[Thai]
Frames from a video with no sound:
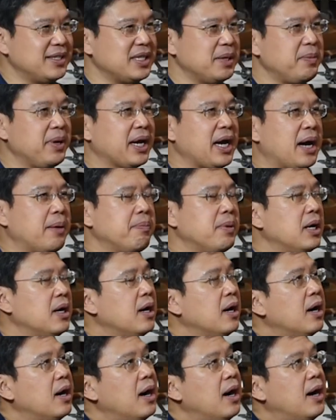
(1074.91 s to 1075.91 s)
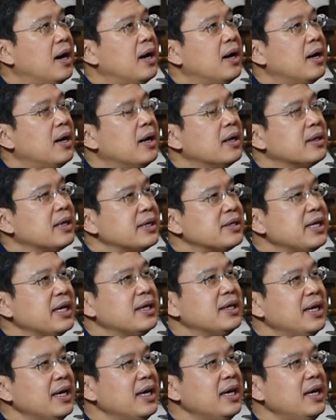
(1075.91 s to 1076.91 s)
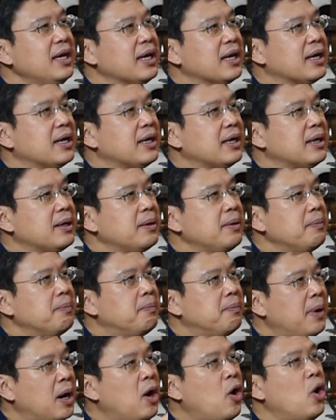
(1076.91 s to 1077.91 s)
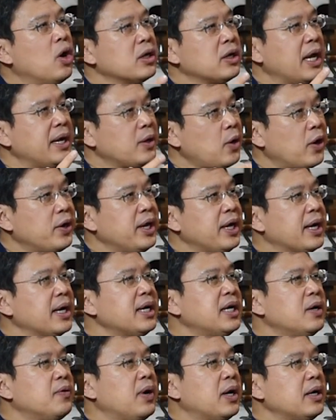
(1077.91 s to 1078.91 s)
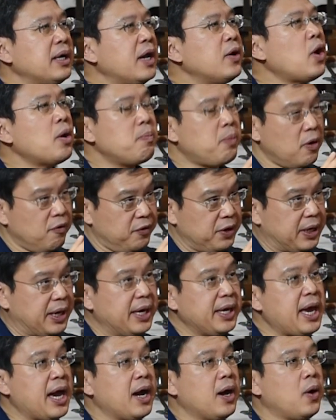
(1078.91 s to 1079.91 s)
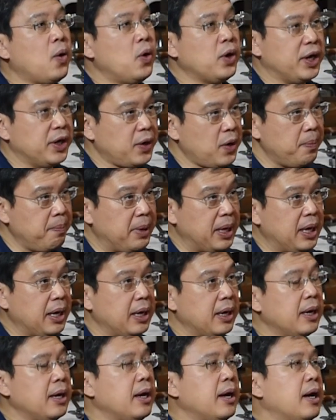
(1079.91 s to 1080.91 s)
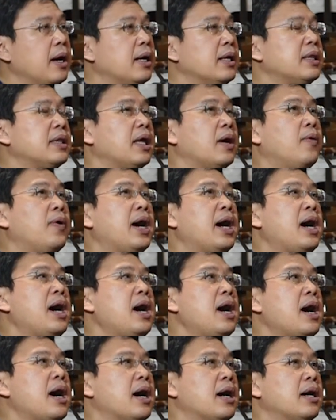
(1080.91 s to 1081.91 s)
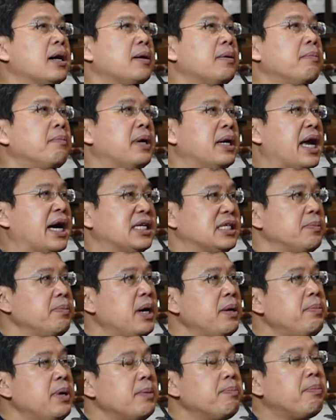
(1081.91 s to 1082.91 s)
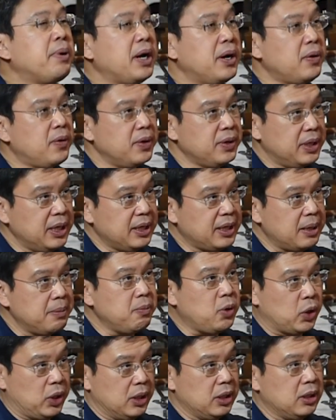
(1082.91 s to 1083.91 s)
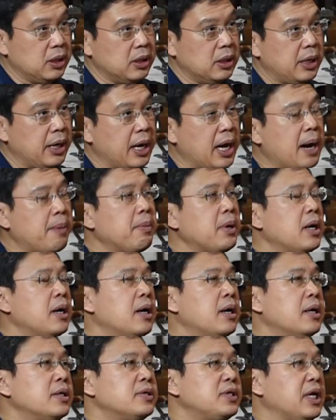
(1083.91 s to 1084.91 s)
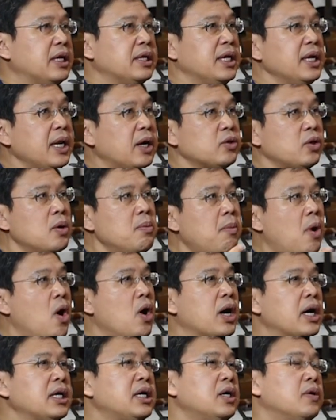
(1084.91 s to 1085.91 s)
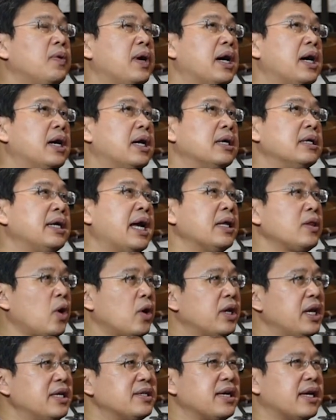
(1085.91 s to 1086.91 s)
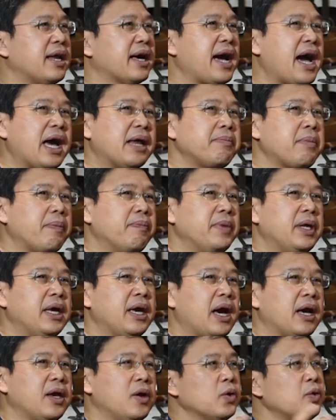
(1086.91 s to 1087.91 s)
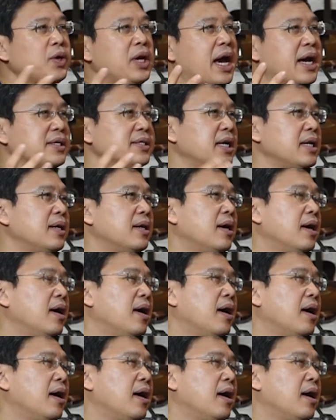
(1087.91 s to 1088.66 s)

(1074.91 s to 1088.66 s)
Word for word: ใช่ไหมครับแต่สิ่งที่มองในตอนนี้ก็คือว่าแน่นอน profit ก็ยังคงต้องมีแต่ว่ามันอาจจะไม่เป็น priority ทั้งหมดนะครับสิ่งที่เราต้องมองก็คือว่าณตอนนี้สถานการณ์แบบนี้ยกตัวอย่างเช่น